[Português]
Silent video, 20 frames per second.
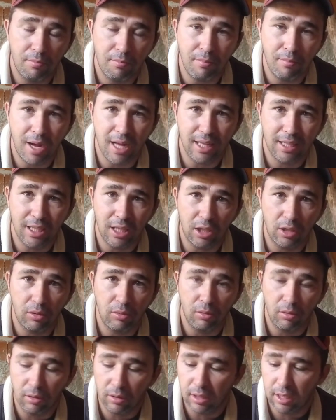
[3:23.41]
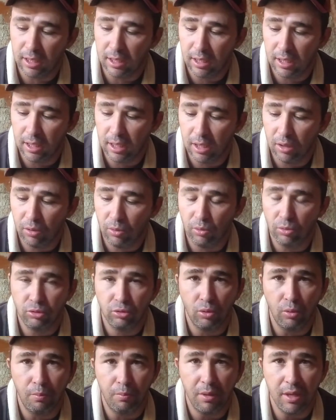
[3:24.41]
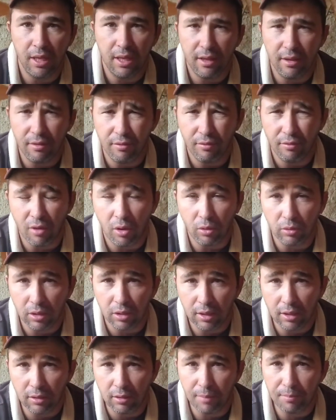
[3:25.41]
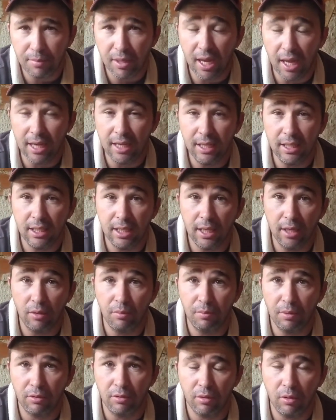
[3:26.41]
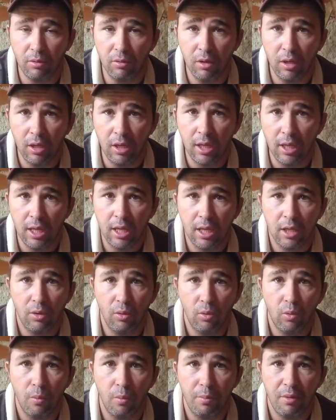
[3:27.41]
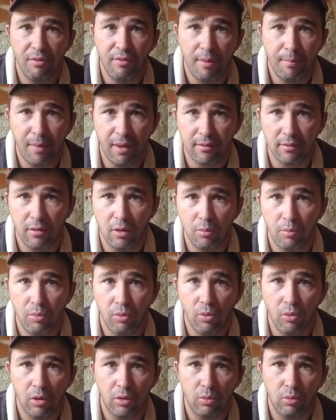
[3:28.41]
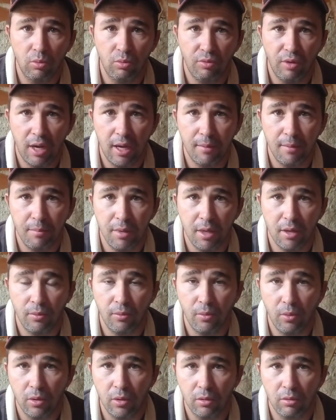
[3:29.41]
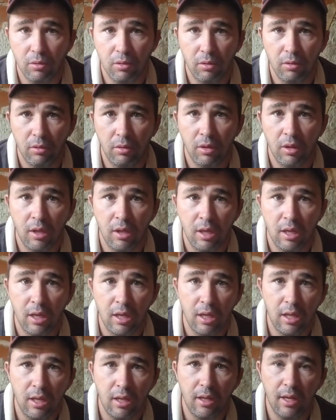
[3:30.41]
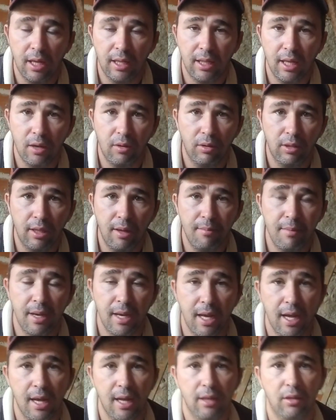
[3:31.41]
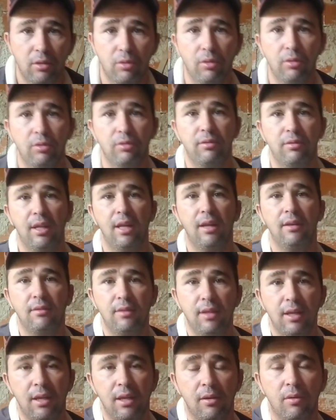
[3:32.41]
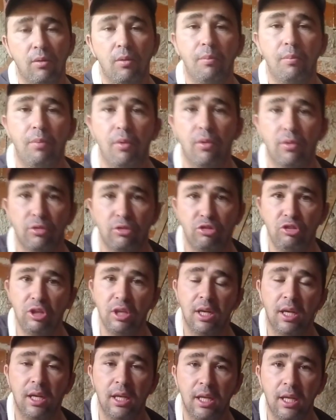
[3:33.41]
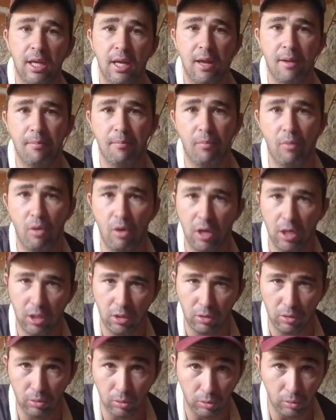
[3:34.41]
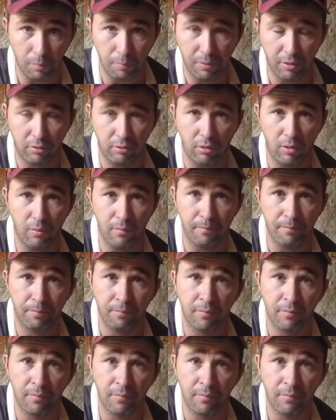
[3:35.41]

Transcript: Mata toda os cupim em volta da apiária inteiro, pessoal. Que o cupim vai passando um pro outro, um vai lambendo o outro, e até contaminar todos eles e com poucos dias morre tudo, pessoal.